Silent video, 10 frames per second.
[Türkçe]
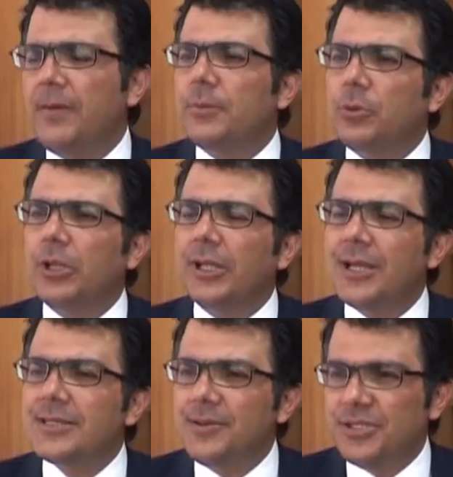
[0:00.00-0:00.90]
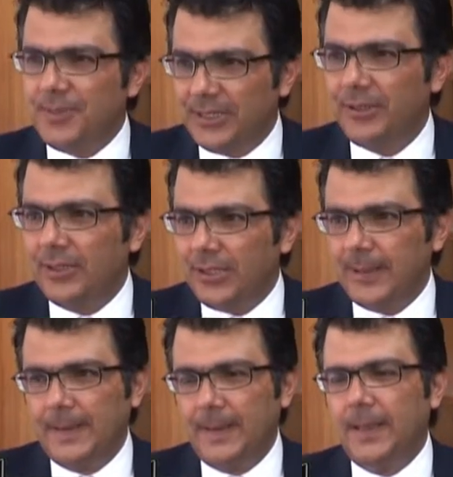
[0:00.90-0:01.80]
Evet bugün anayasa işi bitti.
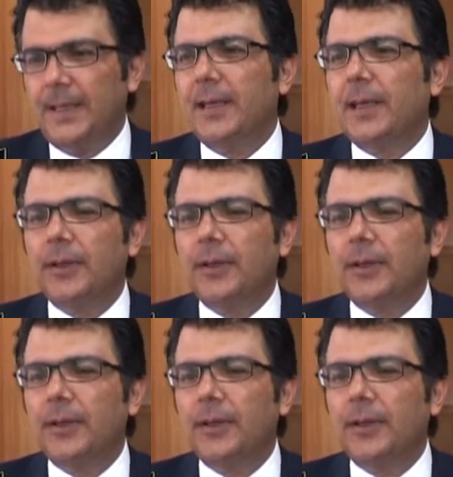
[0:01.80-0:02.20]
Şükürler olsun.